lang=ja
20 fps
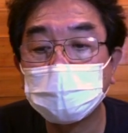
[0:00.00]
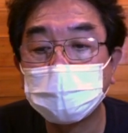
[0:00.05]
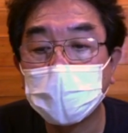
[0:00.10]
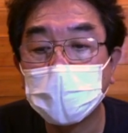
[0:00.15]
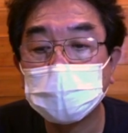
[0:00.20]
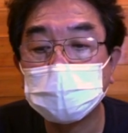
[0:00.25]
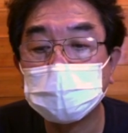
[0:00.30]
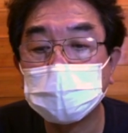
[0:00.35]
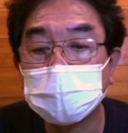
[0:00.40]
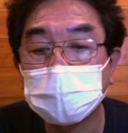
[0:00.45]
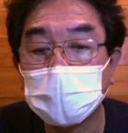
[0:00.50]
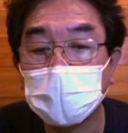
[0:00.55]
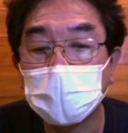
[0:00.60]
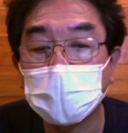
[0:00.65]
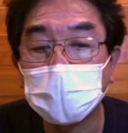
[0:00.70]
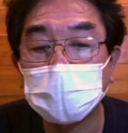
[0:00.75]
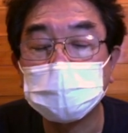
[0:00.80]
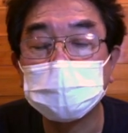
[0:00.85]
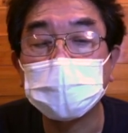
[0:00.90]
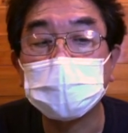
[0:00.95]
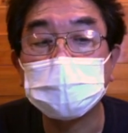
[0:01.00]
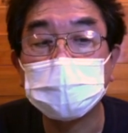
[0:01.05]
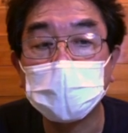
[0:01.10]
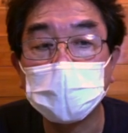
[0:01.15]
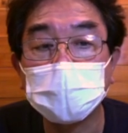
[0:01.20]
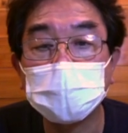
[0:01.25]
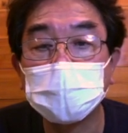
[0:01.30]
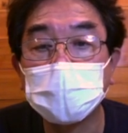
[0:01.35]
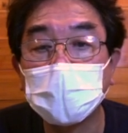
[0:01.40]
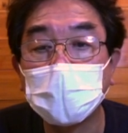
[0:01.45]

をベースにしたやつですかね。